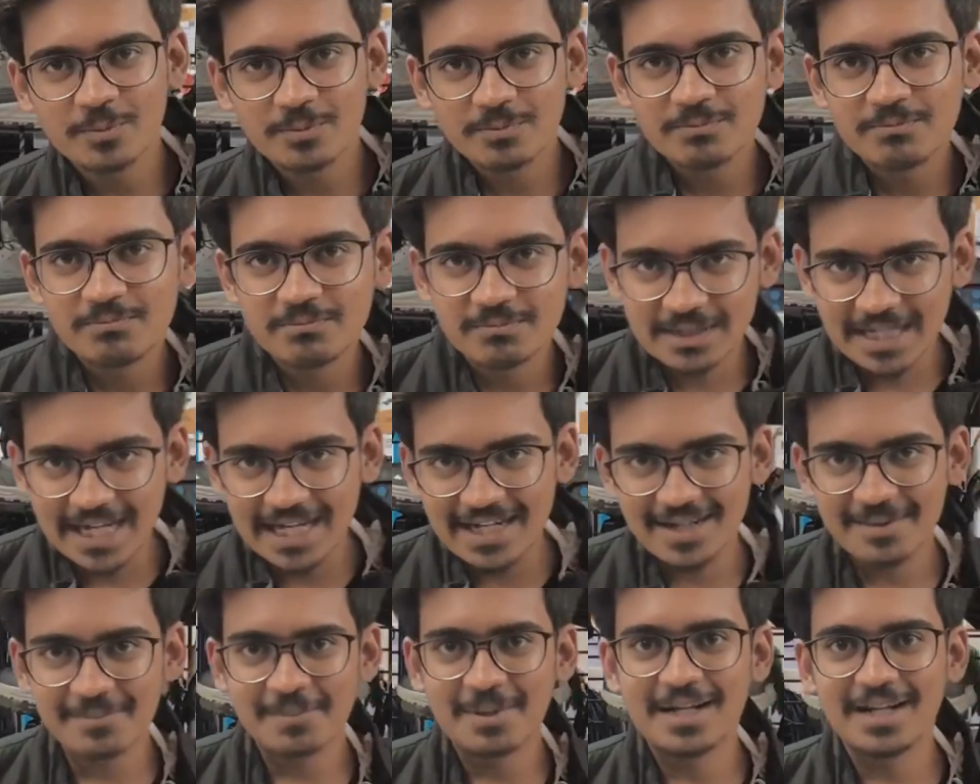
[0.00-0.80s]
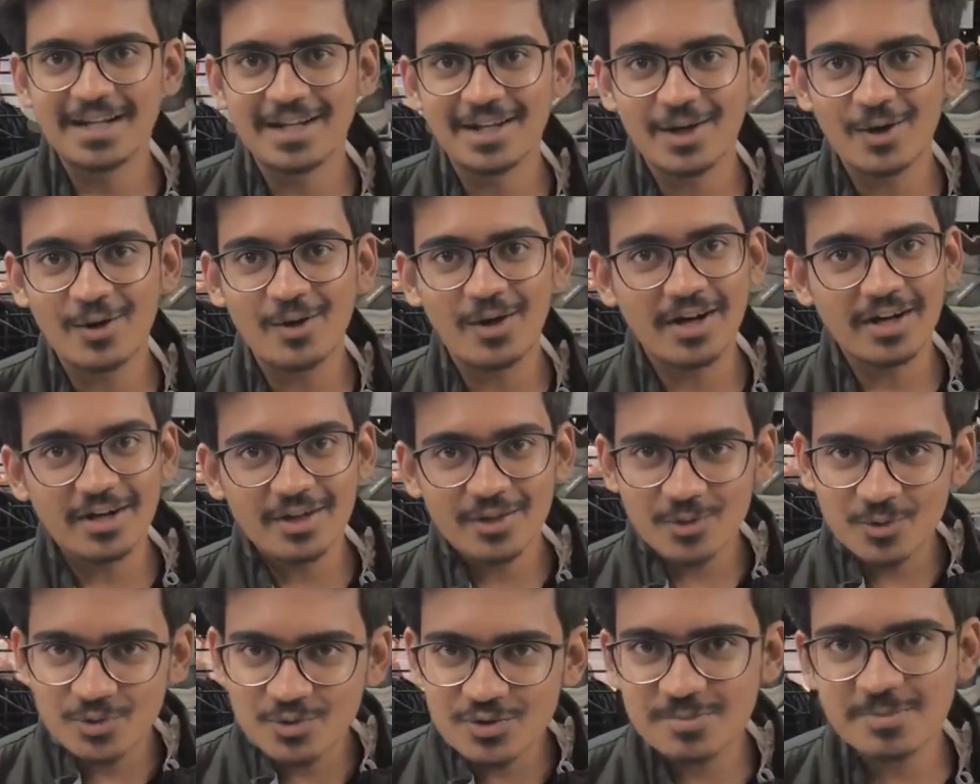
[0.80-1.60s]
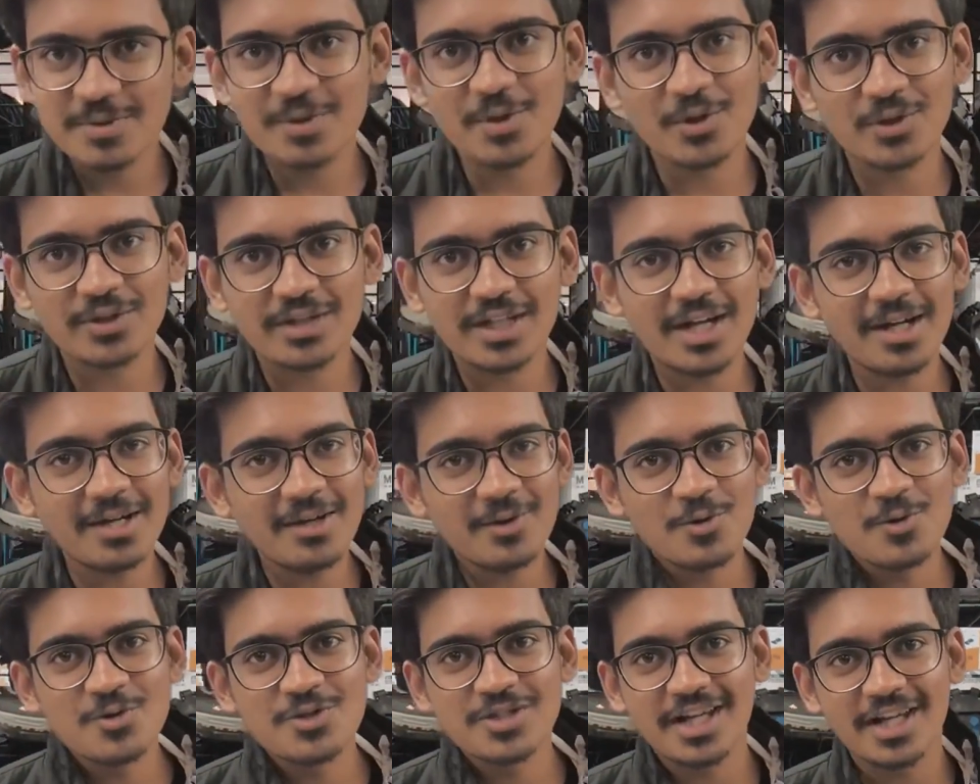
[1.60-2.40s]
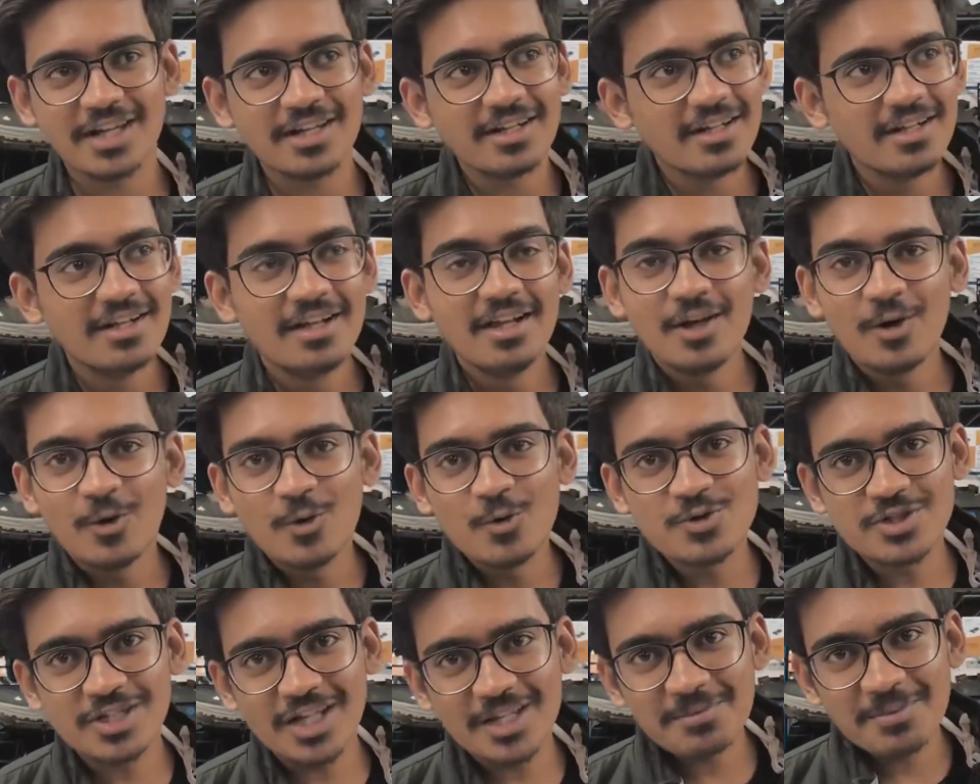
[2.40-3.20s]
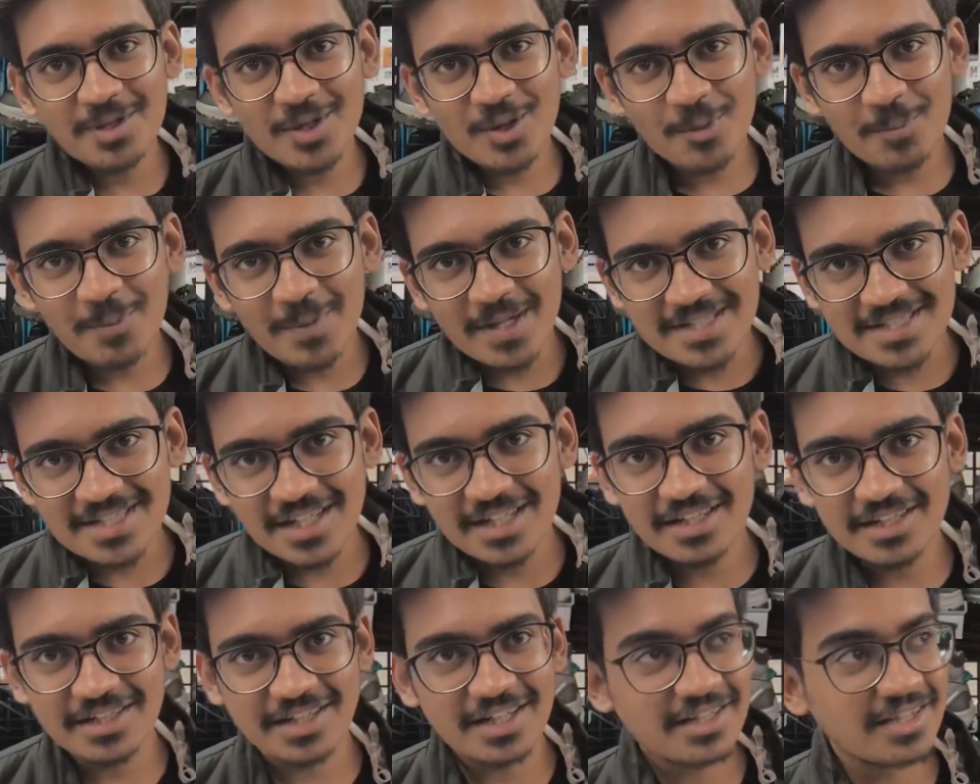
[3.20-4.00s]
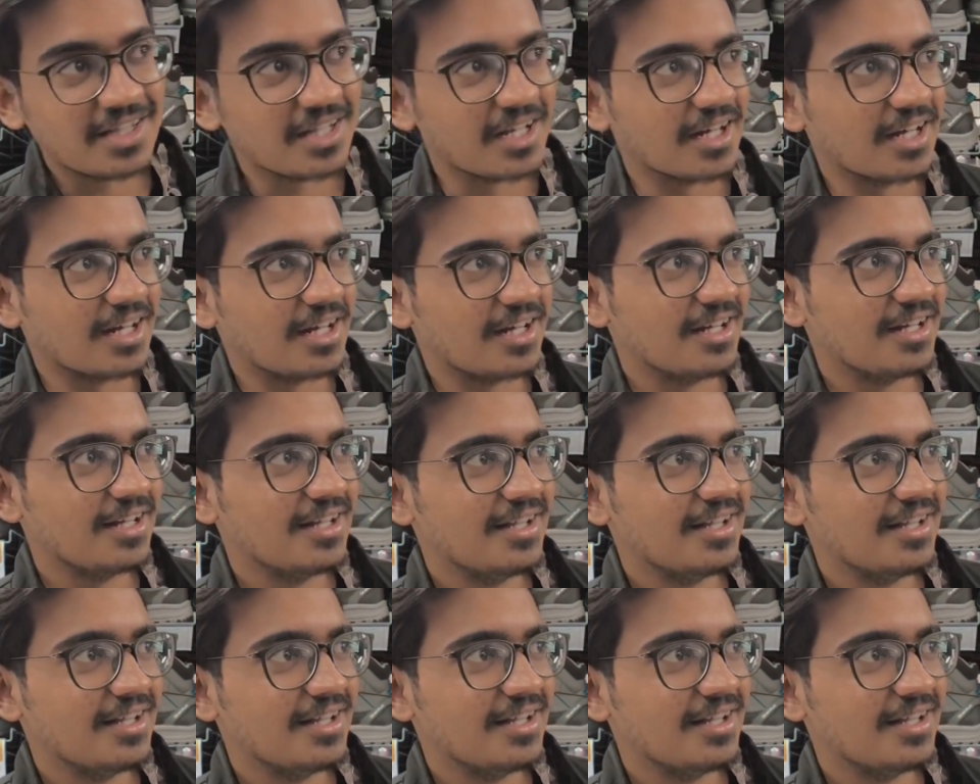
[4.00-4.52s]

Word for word: तो कहने पे ले रहा हूँ अगर कुछ भी होता है हुसैन हुसैन मेरे को पैसा रिटर्न देगा